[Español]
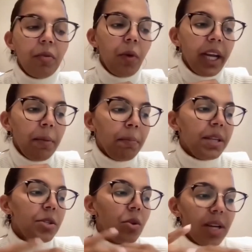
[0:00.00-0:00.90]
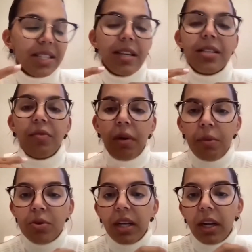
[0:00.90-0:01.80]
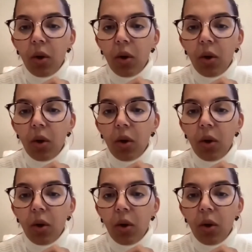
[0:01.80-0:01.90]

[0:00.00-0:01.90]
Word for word: fue que empezó a hacerse famosa la